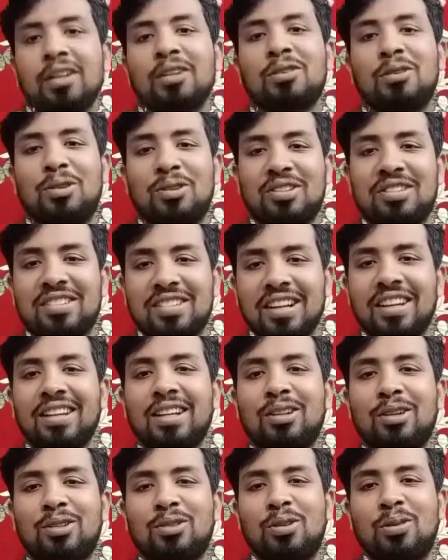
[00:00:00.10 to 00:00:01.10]
तो चलिए
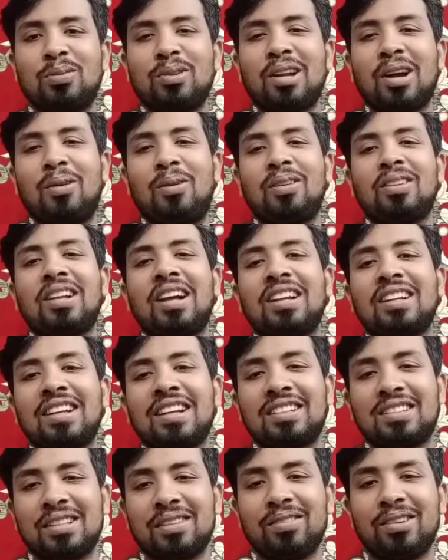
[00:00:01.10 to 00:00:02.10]
दोस्तों बिना हुल ताल के आज
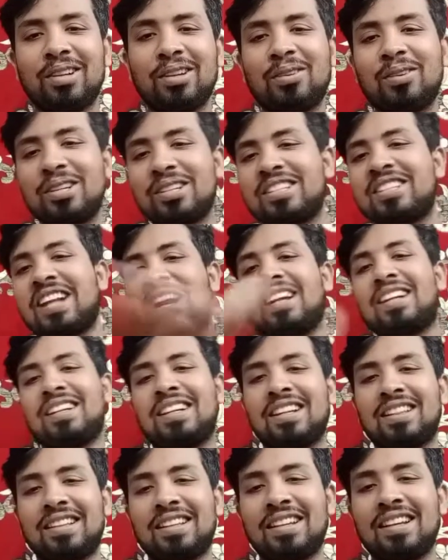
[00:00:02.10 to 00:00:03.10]
की वीडियो को स्टार्ट
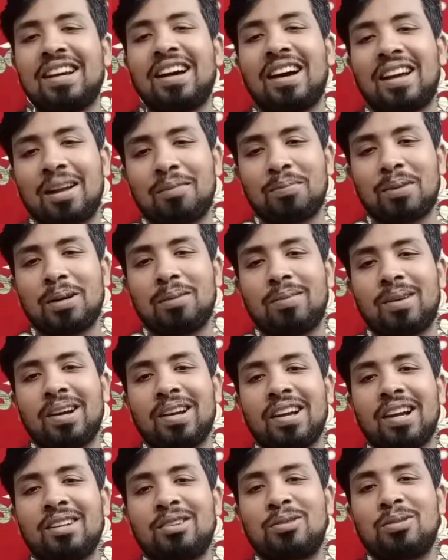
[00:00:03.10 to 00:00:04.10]
करते हैं और आपका भाई आ
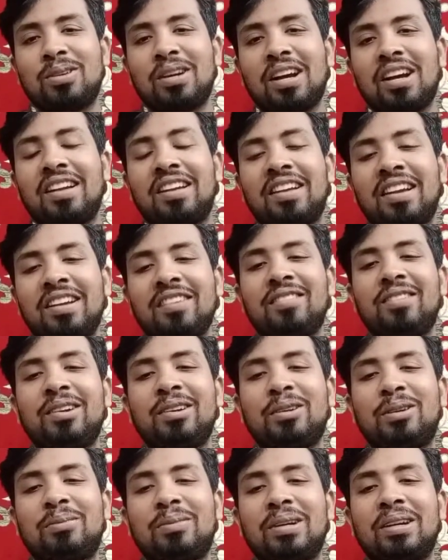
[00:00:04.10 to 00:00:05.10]
चुका है नई वीडियो
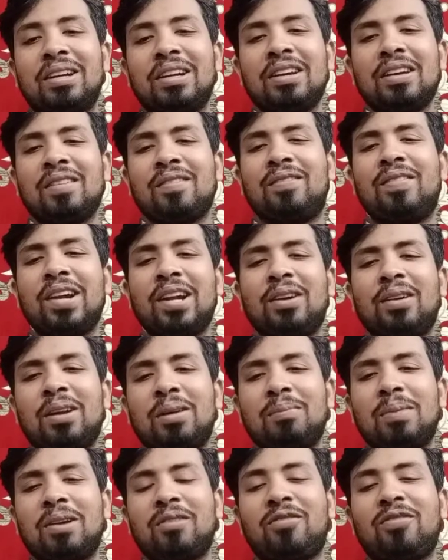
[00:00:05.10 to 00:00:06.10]
में वीडियो
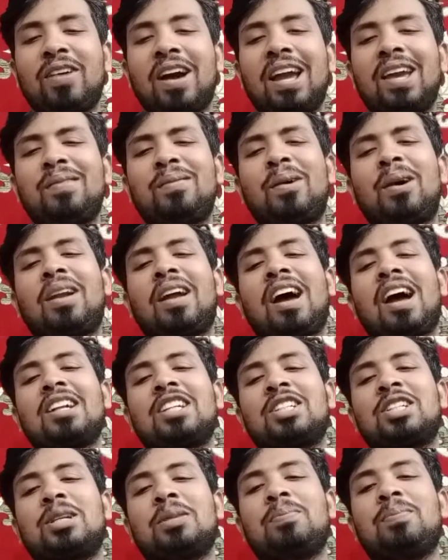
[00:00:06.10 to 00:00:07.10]
नंबर फाइव और आज
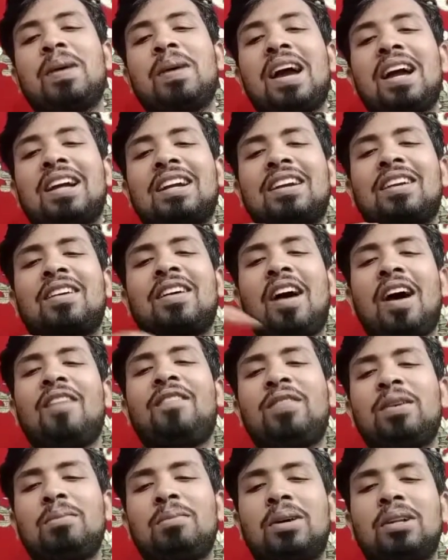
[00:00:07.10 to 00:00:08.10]
की बैग काफ़ी
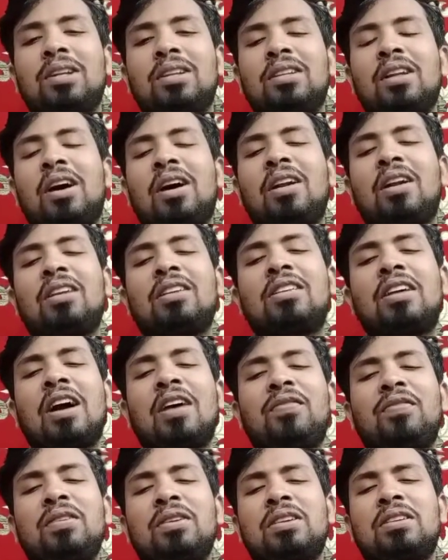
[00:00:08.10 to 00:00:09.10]
मज़ेदार और
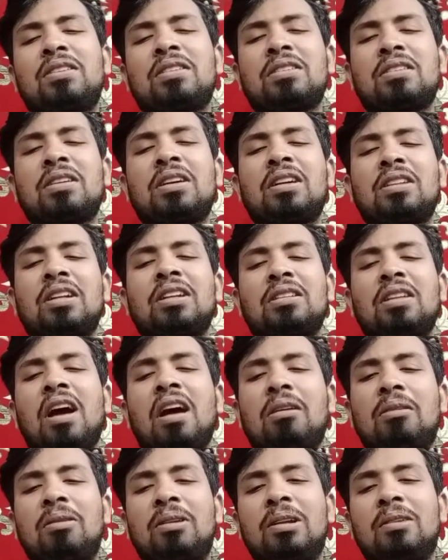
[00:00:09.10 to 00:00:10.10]
काफ़ी खतरनाक
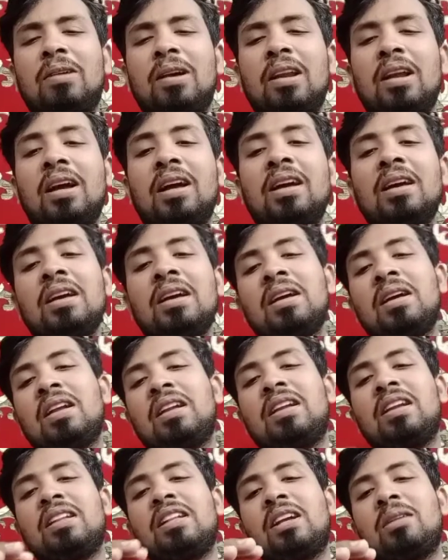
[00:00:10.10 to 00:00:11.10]
होने वाला
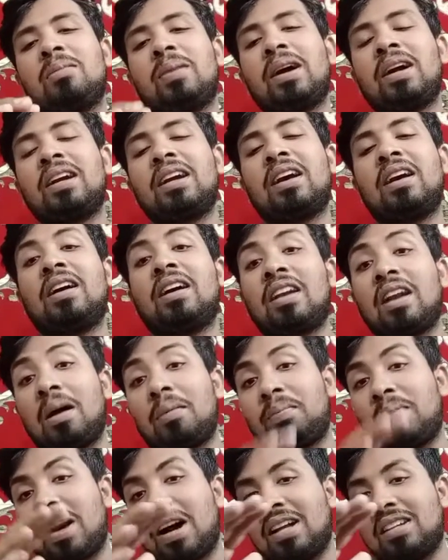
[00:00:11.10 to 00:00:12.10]
लेदर बैग है अगर आप
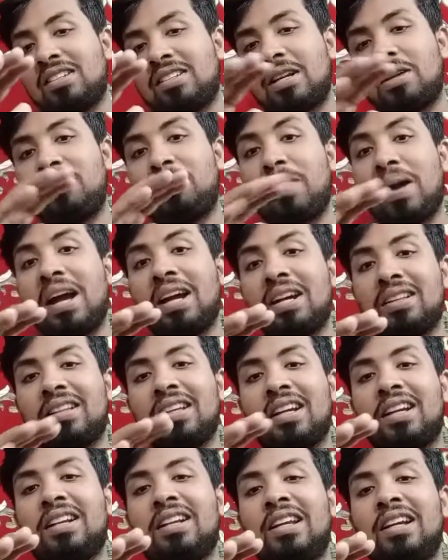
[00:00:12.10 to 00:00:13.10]
आज के बैग देख
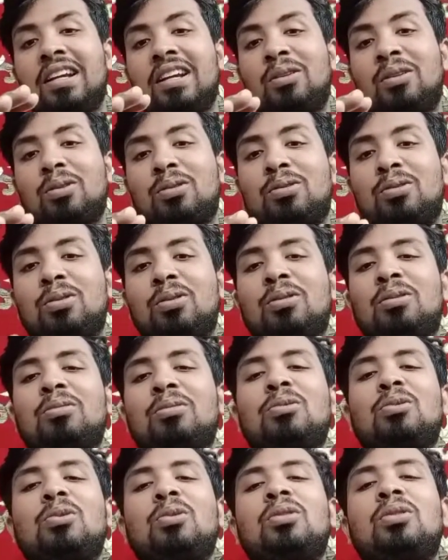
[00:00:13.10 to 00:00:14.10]
लेंगे दोस्तों
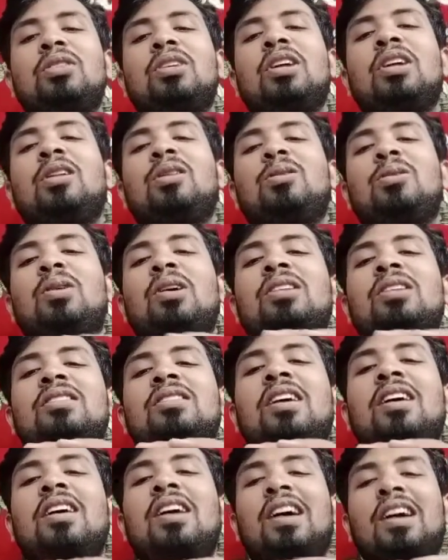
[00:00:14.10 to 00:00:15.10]
तो दिल तो ऐसा
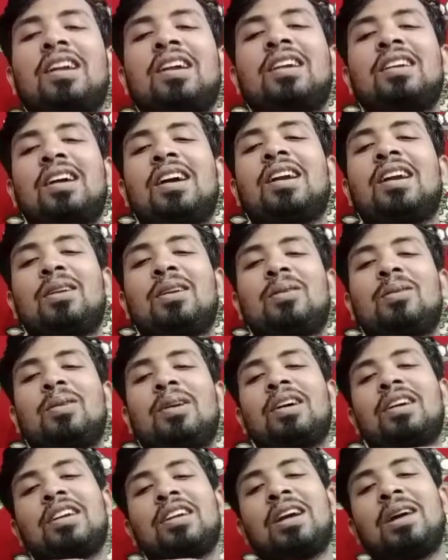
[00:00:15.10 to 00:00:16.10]
गार्डन गार्डन होगा
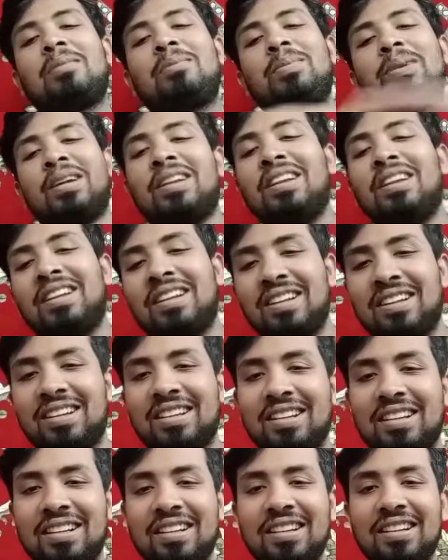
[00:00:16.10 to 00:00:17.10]
कि आप भी हिलने लगेगा
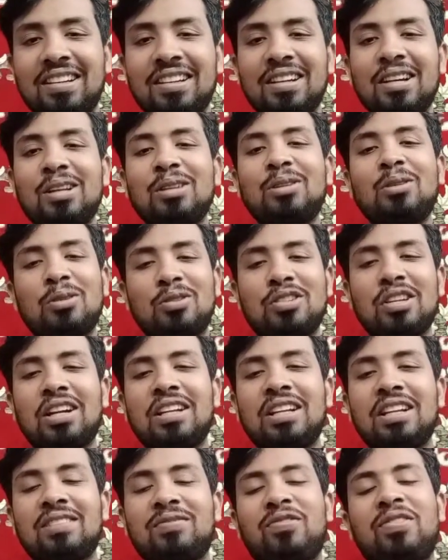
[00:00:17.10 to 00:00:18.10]
तो चलिए
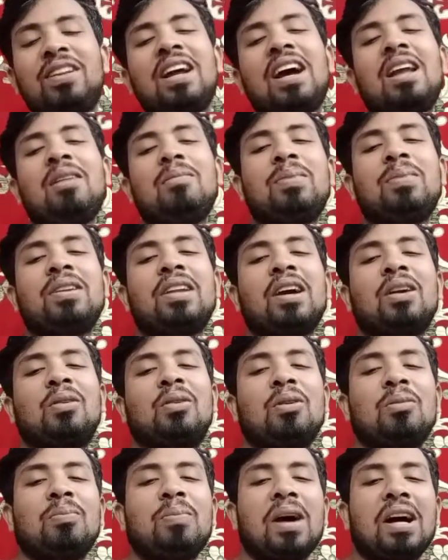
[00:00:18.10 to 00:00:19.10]
फिलहाल बिना कोई
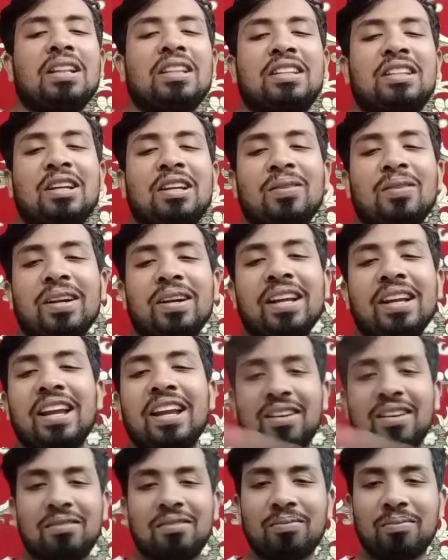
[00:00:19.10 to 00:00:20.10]
बात किए हुए डायरेक्ट
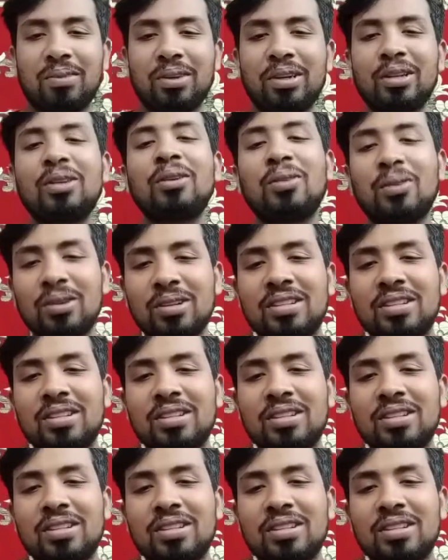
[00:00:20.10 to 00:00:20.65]
वीडियो को